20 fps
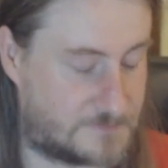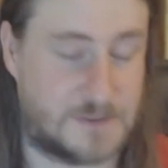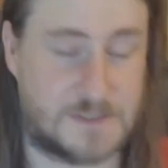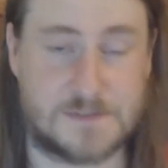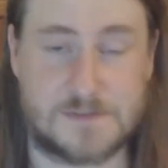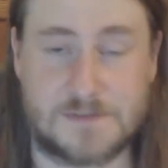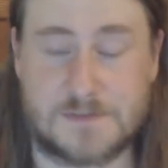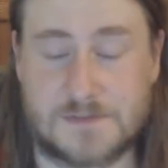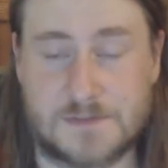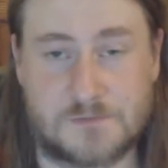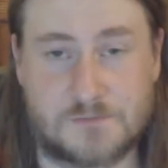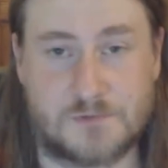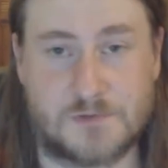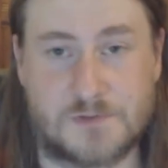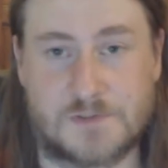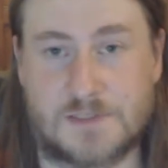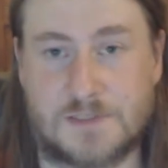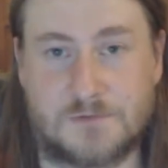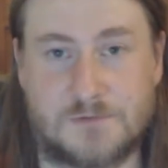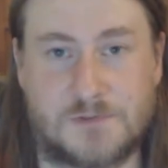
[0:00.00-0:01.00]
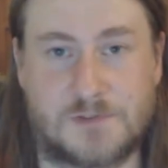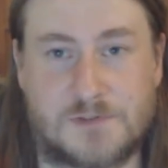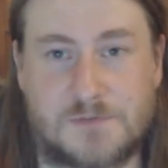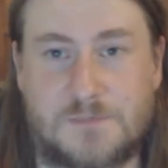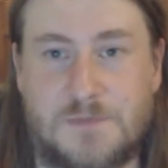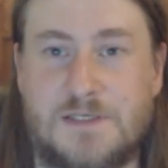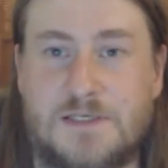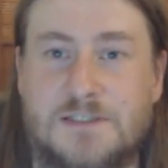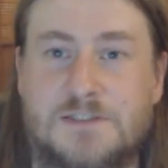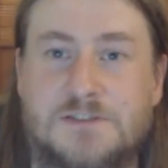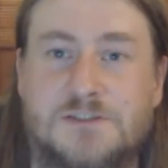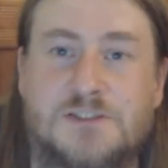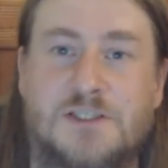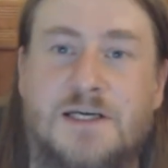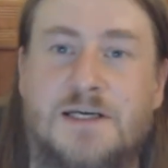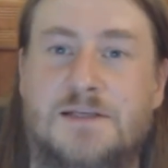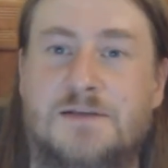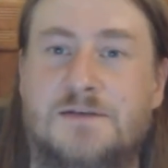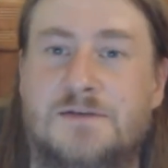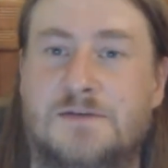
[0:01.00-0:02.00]
wenn Sie sich für SangUSB
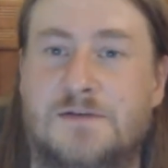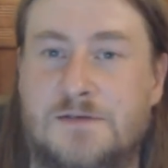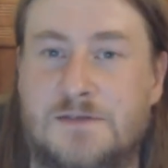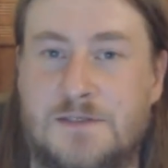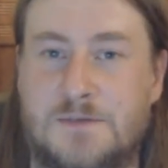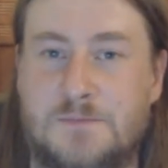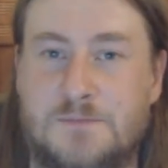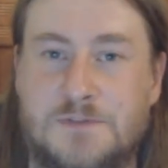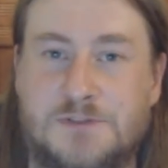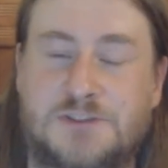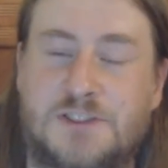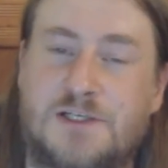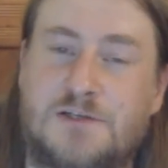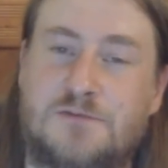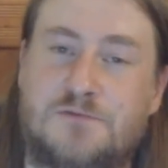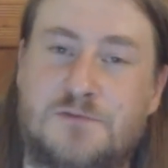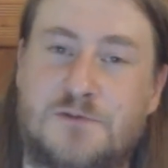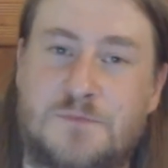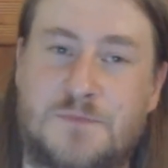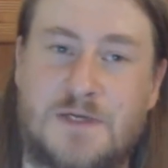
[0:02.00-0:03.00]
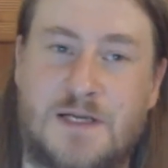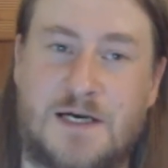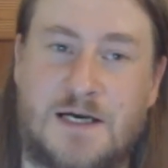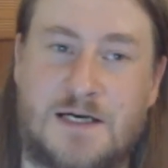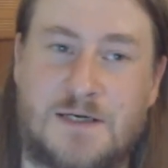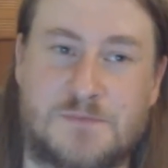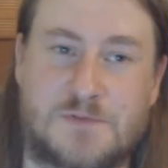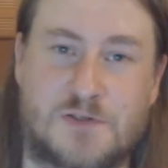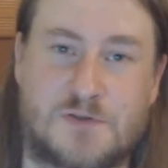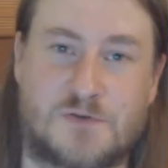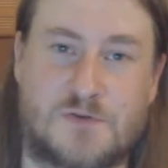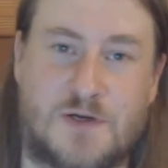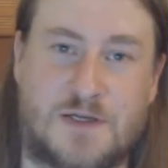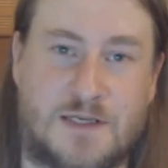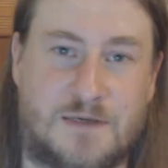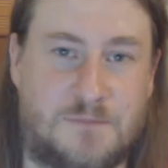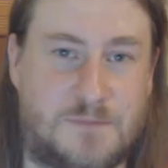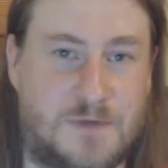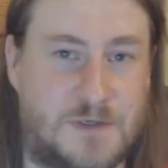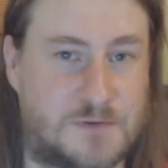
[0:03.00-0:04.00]
entscheiden, in dem Bestellformular haben Sie so ein
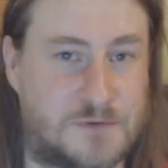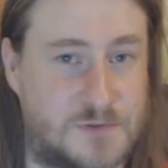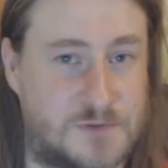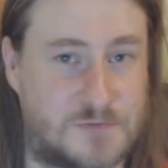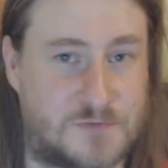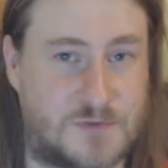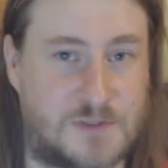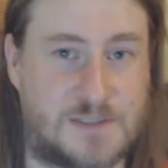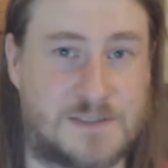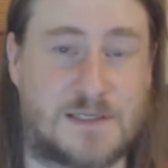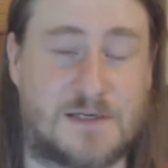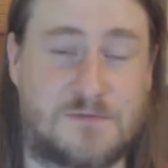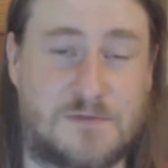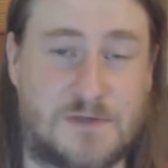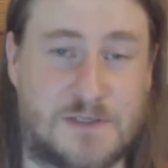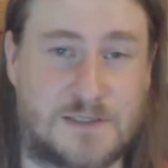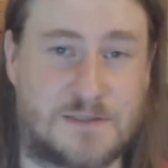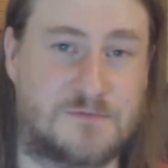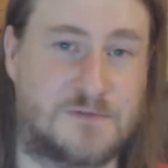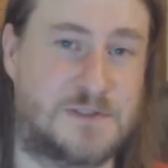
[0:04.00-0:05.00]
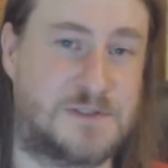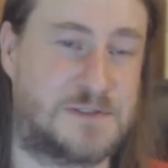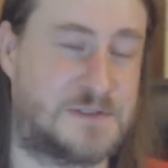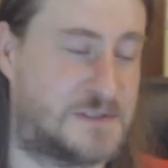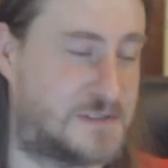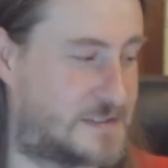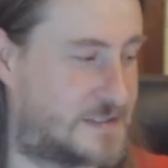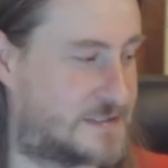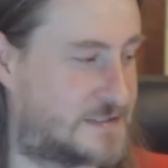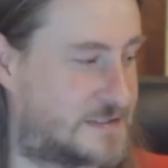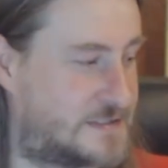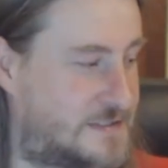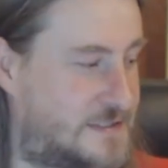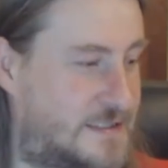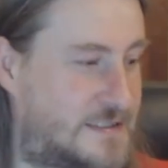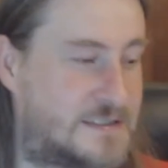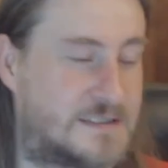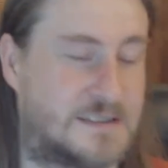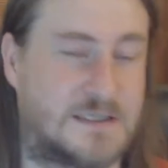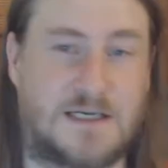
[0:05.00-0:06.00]
Anmerkungsfeld. Da wäre dann wichtig, dass Sie
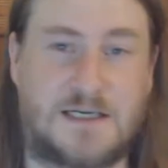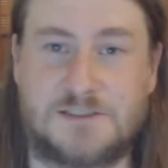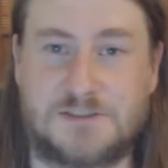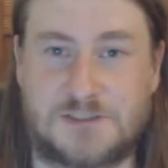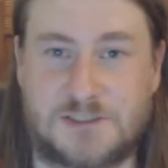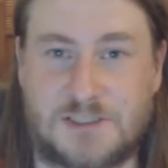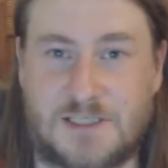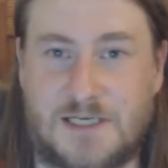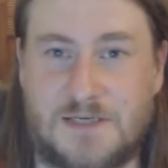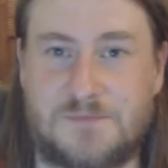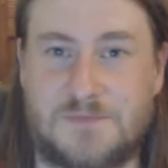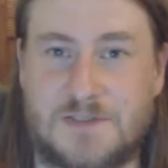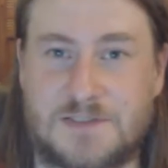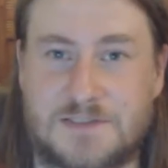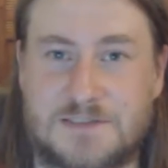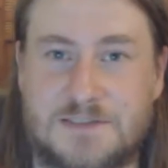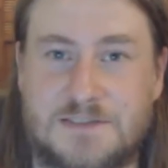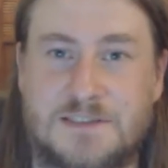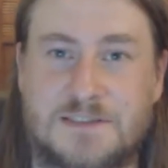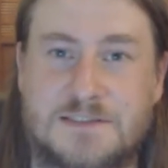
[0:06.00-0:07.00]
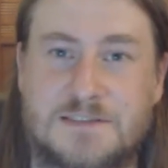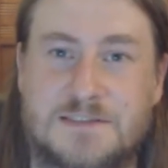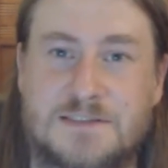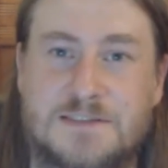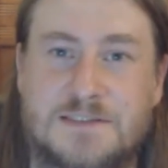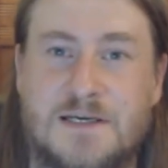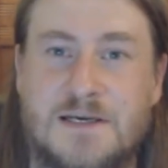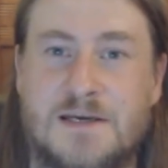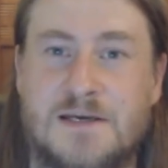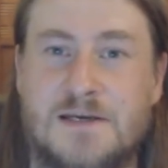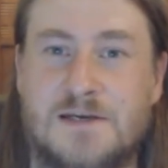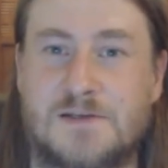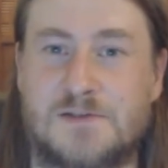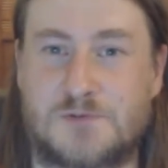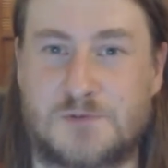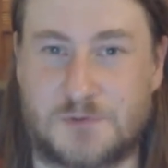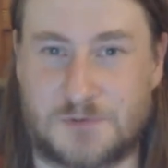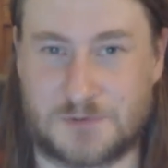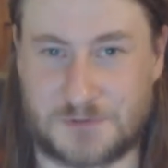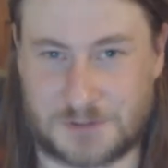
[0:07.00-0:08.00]
da reinschreiben, dass Sie das
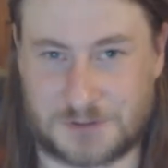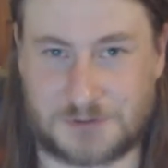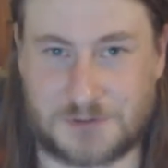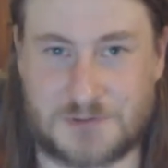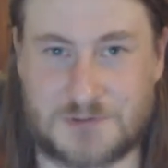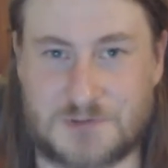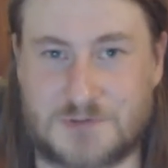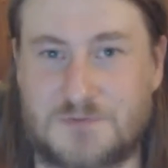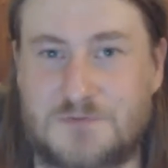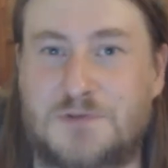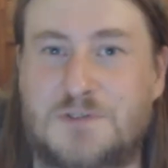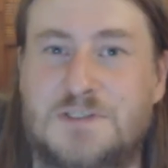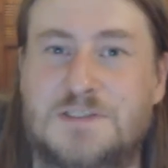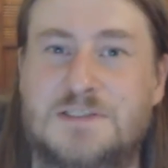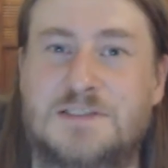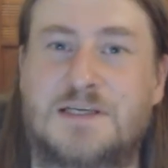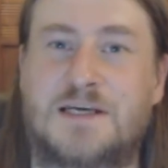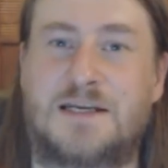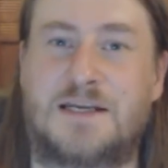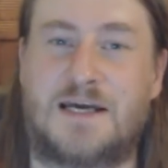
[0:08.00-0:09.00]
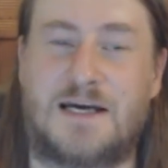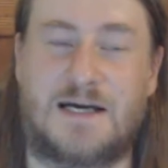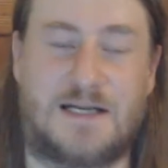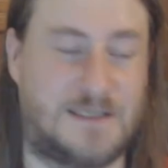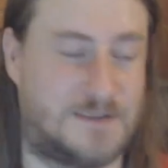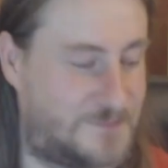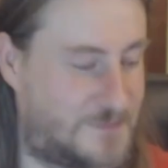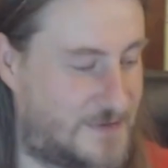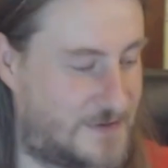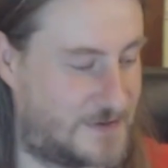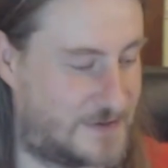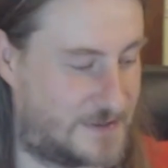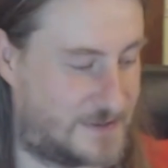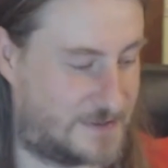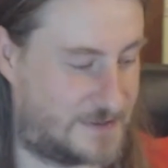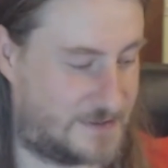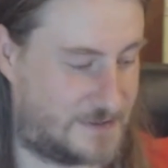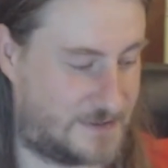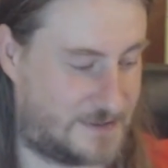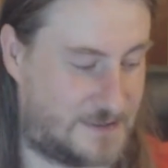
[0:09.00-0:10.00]
zur Unterstützung für diesen Kanal
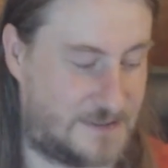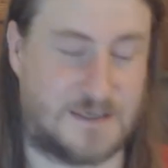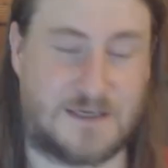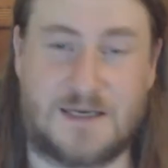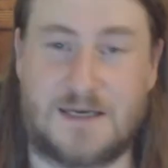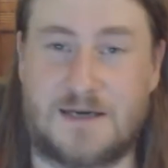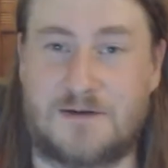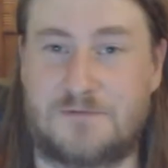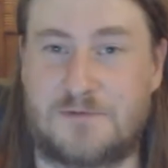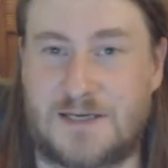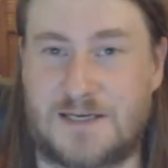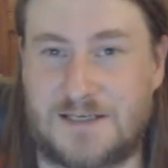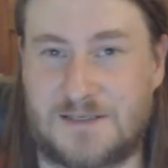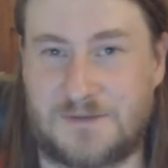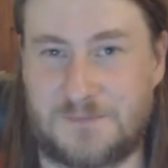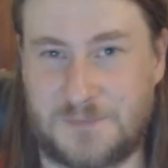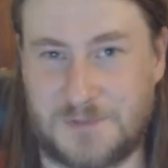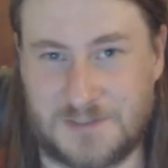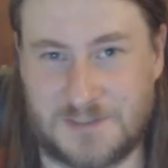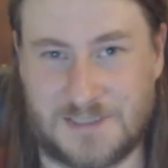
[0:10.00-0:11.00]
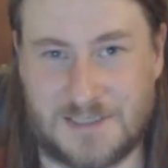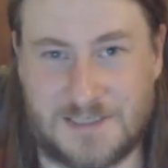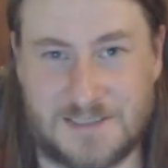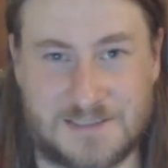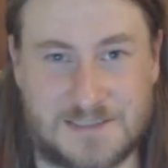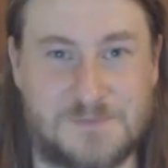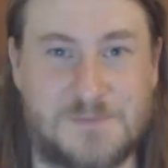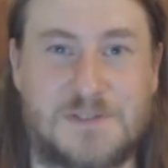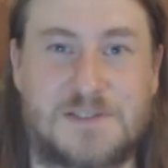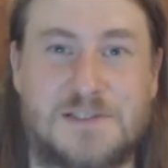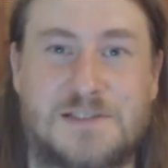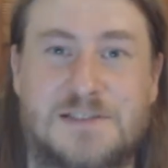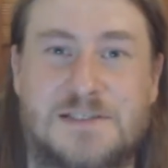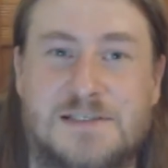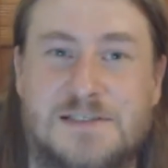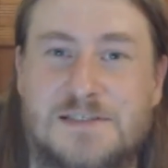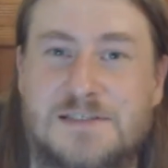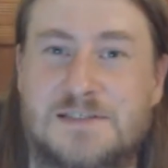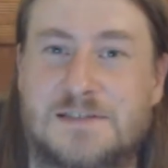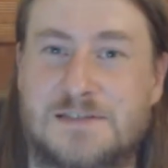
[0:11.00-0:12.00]
äh, erwerben, ja, damit ich
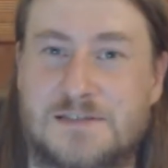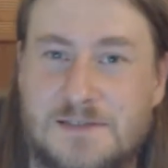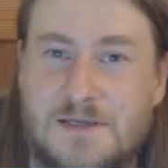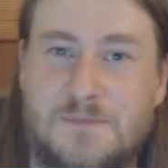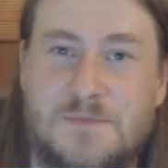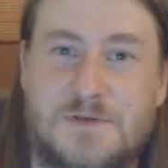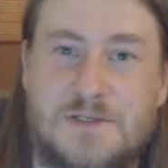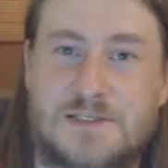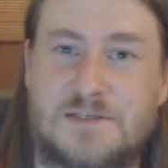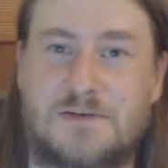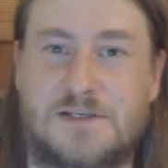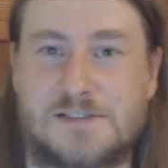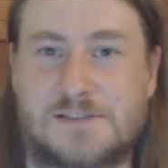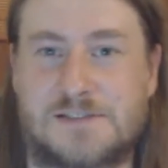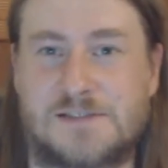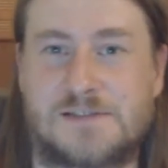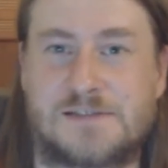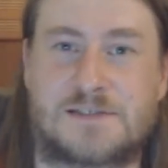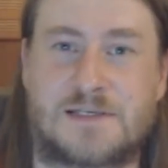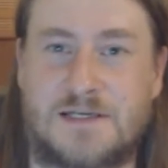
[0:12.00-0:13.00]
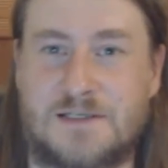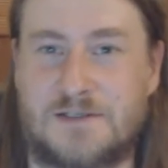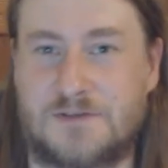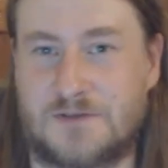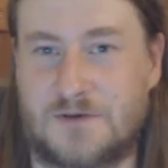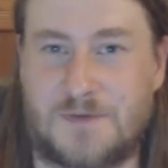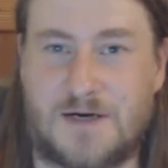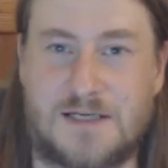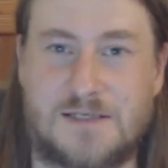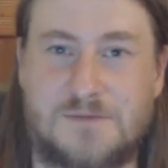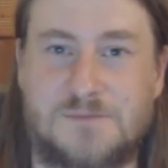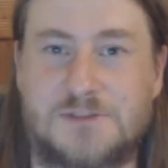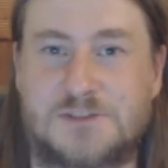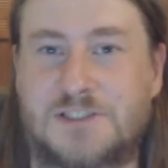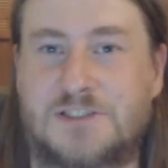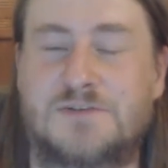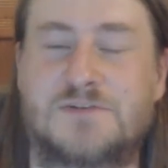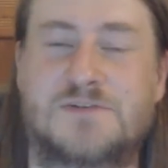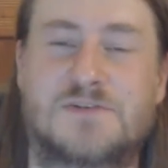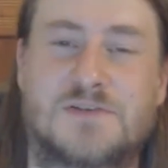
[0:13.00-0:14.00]
das, damit ich weiß, es ist keine normale
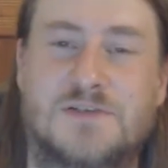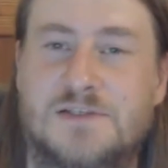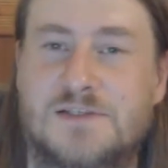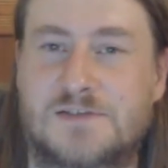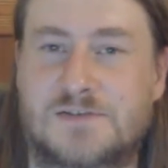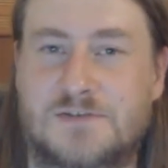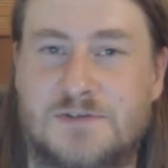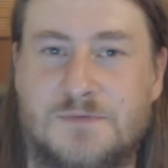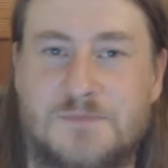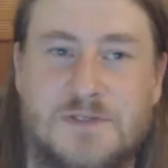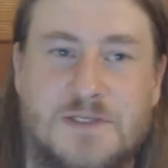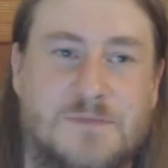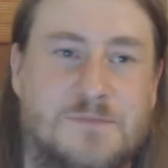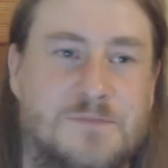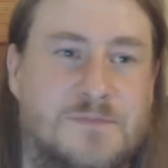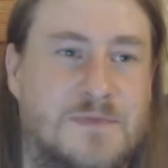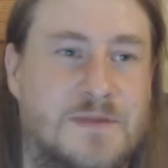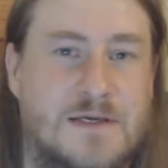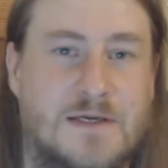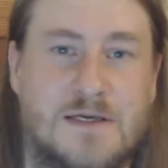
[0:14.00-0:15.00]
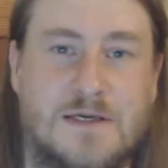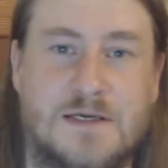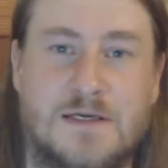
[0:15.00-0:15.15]
Bestellung, sondern es kommt eben